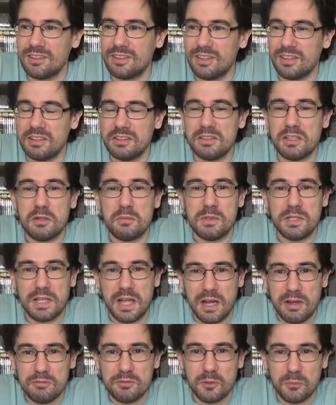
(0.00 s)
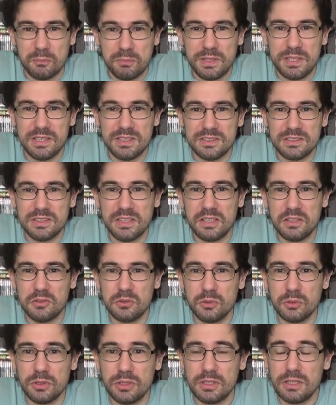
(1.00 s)
interminável pilha de
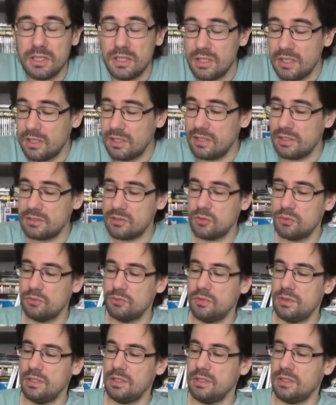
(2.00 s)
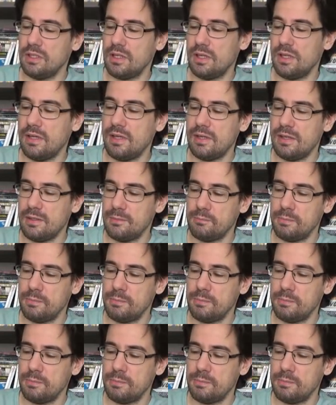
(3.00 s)
leitura e resolvi é,